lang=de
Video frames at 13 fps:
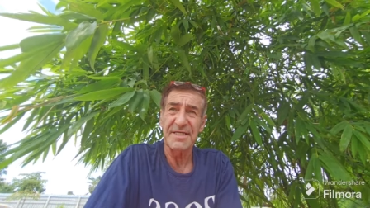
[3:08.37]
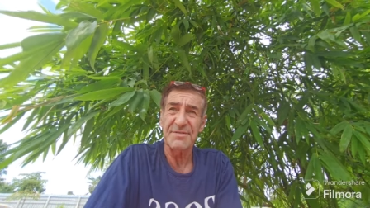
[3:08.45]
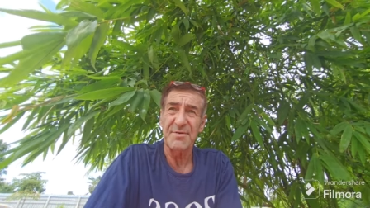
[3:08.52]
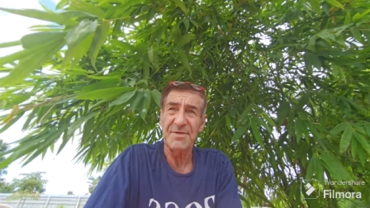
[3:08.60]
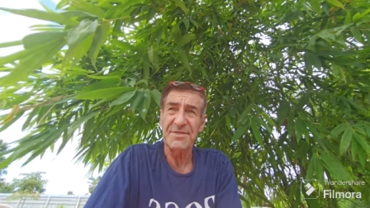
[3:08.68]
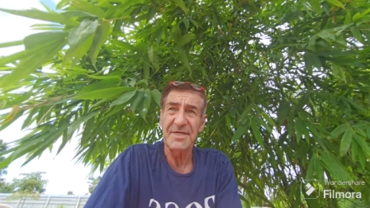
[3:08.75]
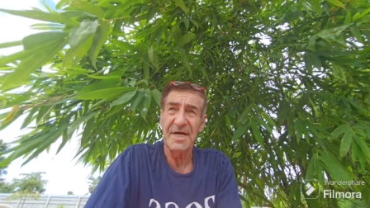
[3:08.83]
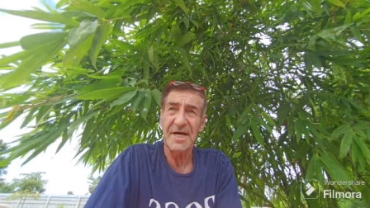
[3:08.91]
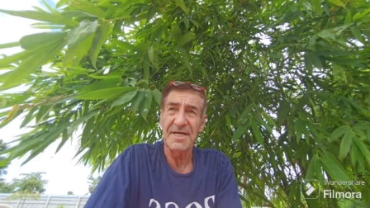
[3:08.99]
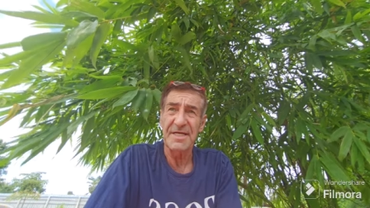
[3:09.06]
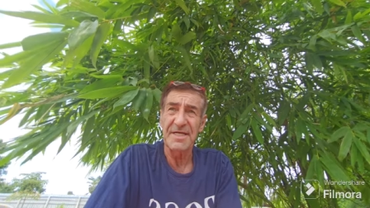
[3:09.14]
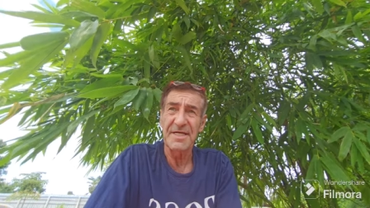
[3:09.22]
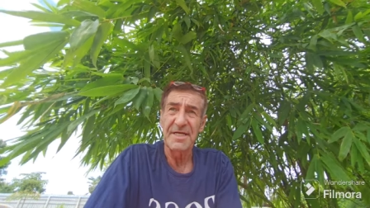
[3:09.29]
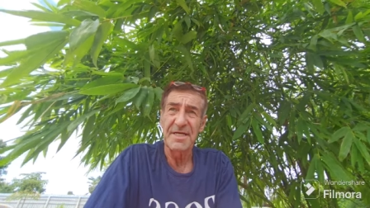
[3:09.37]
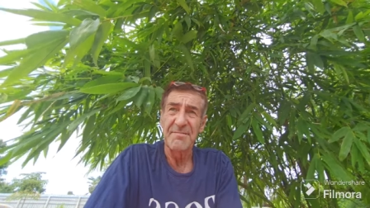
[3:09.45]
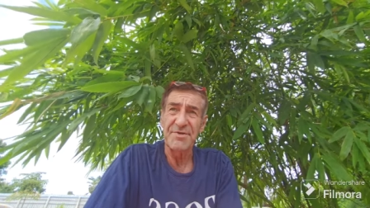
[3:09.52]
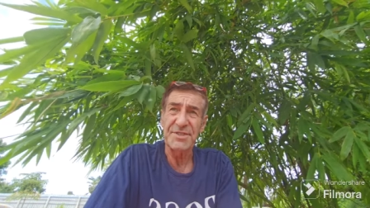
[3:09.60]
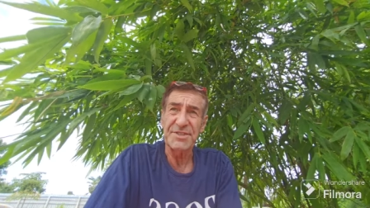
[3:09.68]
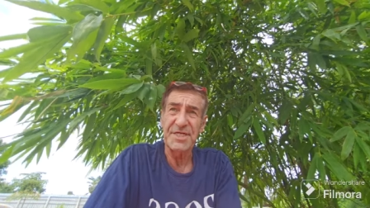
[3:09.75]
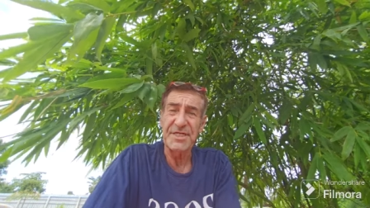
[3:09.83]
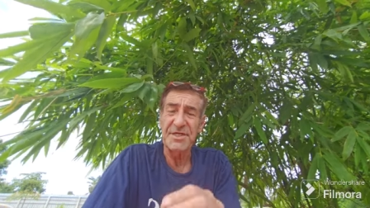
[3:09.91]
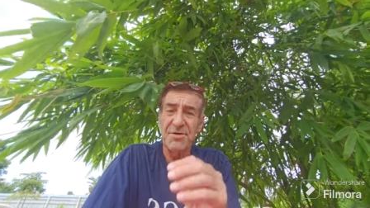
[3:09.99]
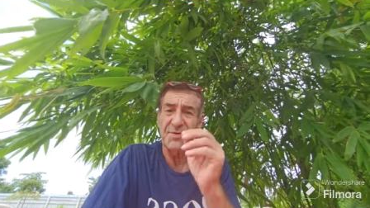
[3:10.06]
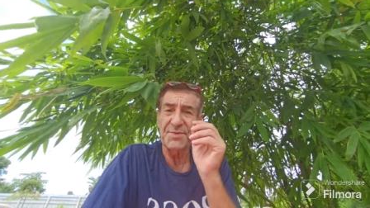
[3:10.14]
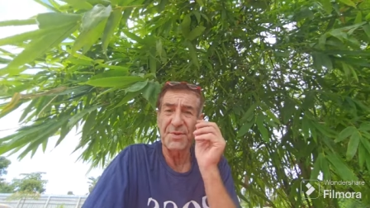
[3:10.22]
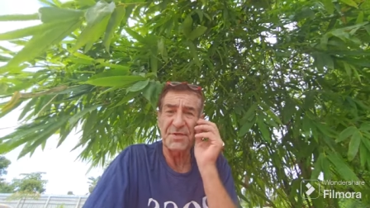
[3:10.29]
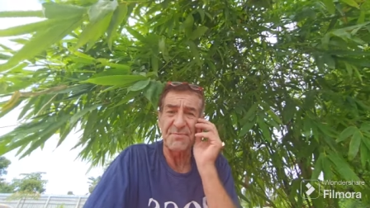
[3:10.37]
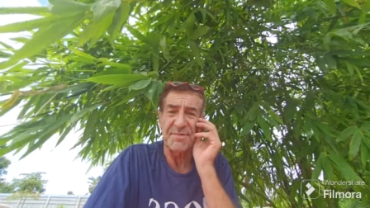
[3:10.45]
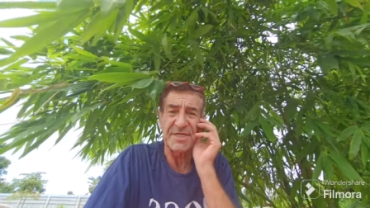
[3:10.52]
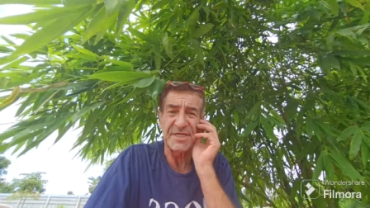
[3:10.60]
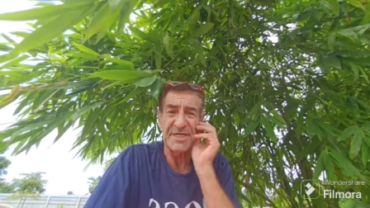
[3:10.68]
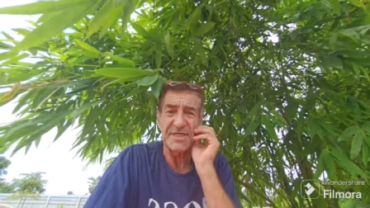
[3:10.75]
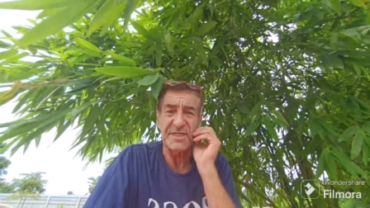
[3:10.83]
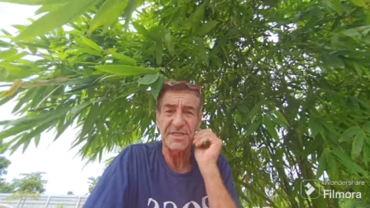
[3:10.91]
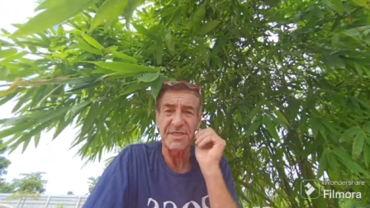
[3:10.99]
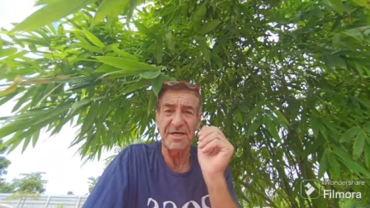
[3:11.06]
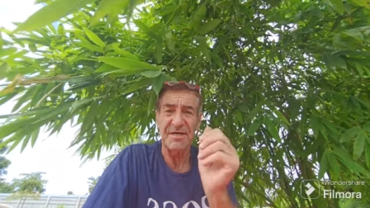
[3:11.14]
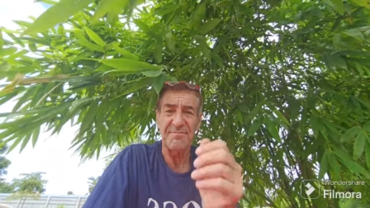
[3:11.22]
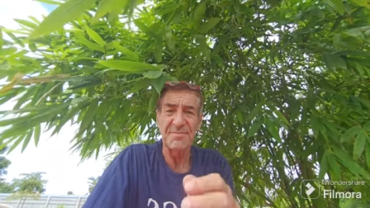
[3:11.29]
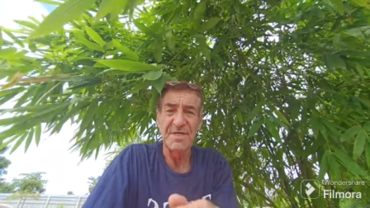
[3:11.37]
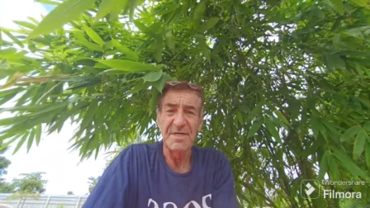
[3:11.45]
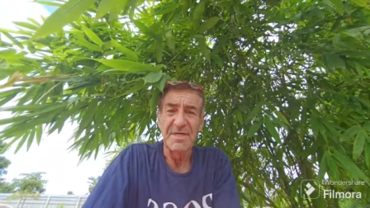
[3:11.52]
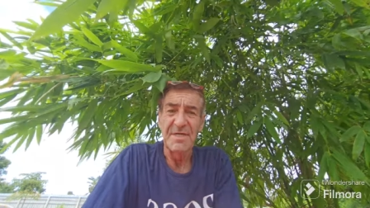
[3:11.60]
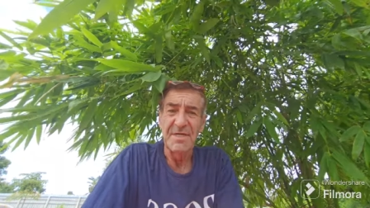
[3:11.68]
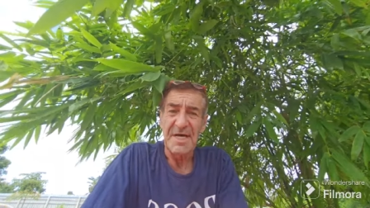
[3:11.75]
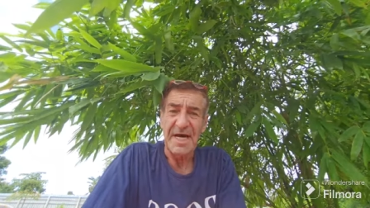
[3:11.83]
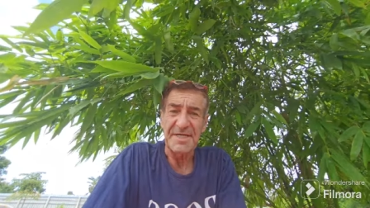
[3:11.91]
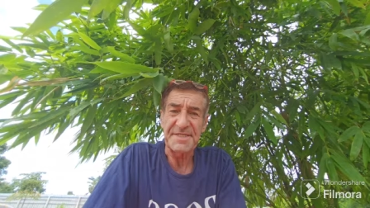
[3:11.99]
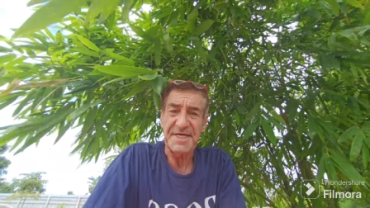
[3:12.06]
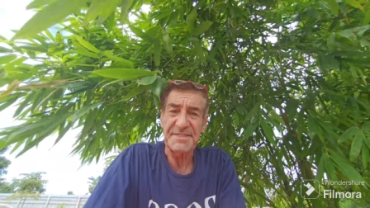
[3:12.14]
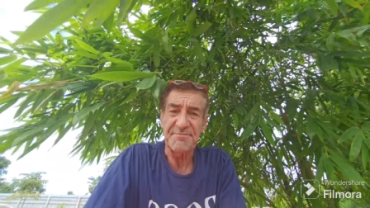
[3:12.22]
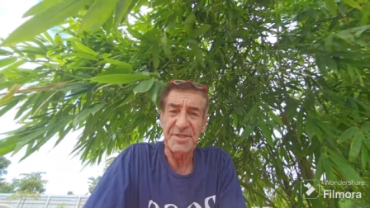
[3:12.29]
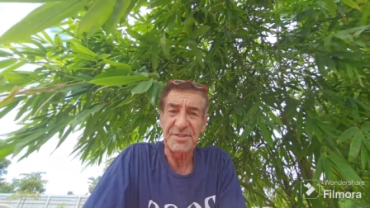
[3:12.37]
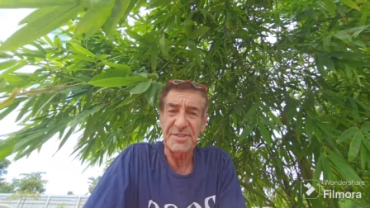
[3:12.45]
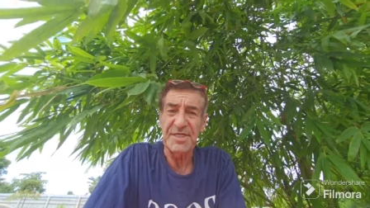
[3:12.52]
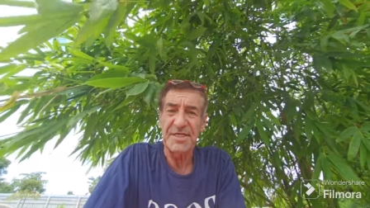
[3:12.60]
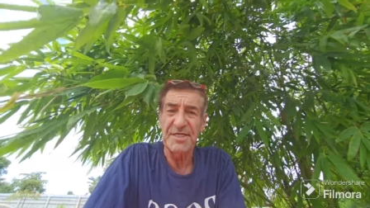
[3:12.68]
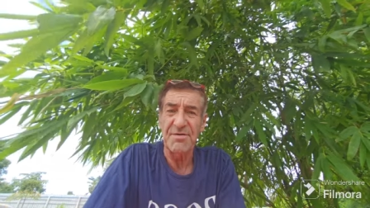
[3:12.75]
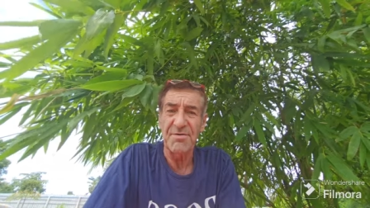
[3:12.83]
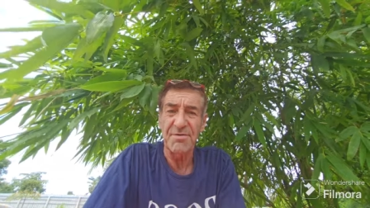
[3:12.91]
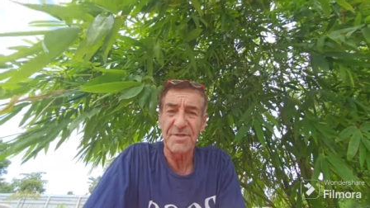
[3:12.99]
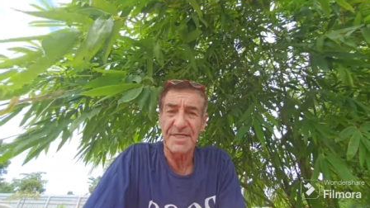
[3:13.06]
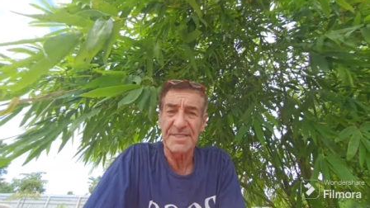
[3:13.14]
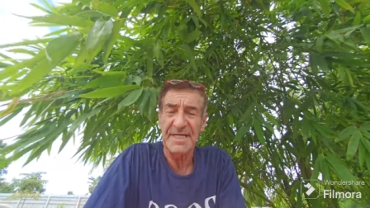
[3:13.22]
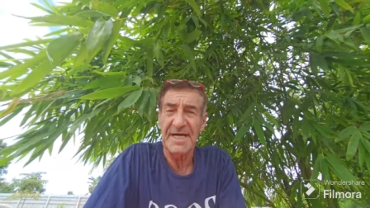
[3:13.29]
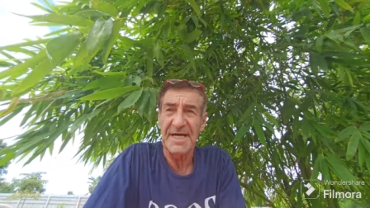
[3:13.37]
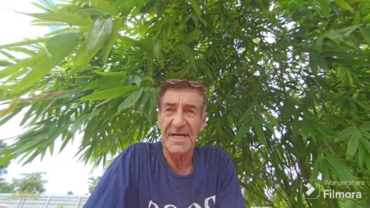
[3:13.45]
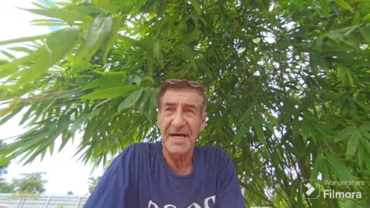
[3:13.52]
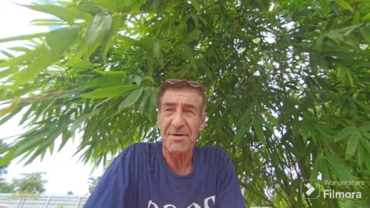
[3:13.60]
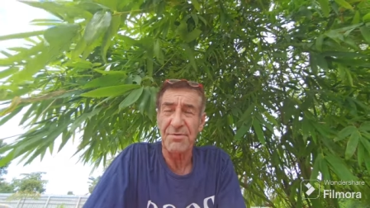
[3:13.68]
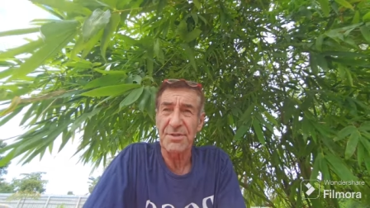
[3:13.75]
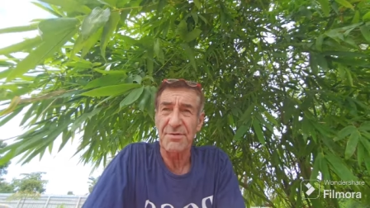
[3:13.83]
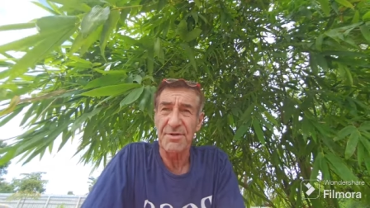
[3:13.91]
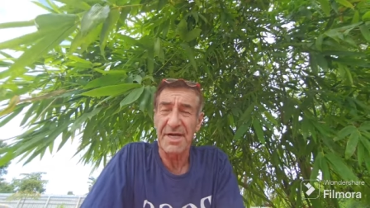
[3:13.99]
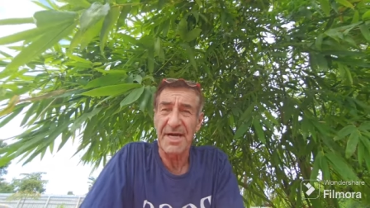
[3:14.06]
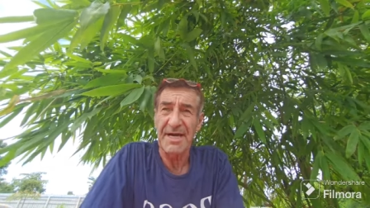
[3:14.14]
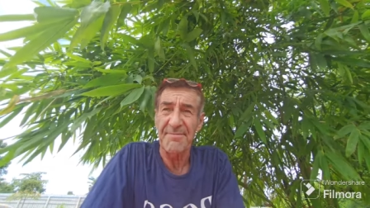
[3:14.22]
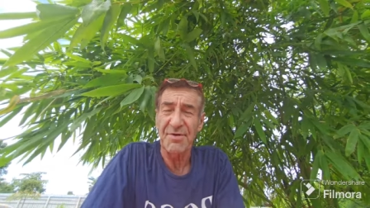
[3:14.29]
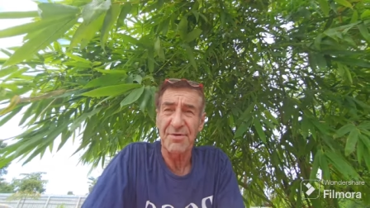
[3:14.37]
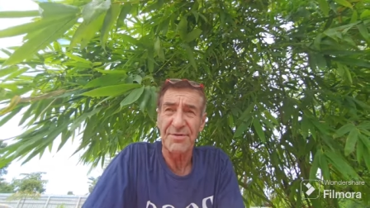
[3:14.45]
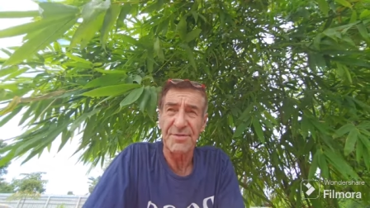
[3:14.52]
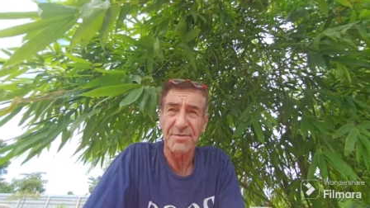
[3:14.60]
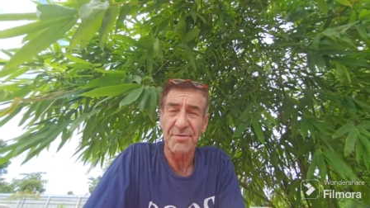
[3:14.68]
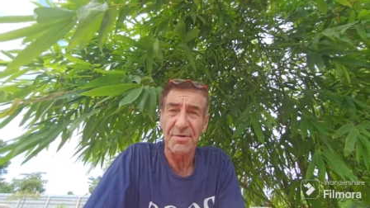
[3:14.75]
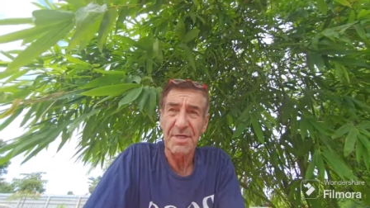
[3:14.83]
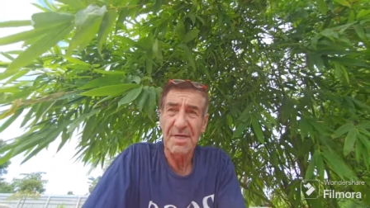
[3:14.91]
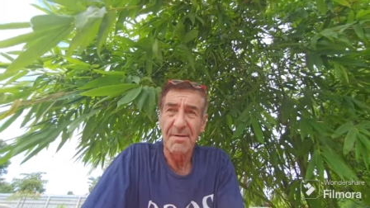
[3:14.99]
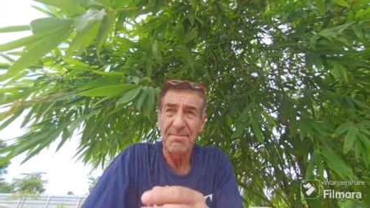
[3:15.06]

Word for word: Jetzt wollen sie eine Bestätigung von Immigration haben, Adressbestätigung, das hat einer auch schon gehabt und so.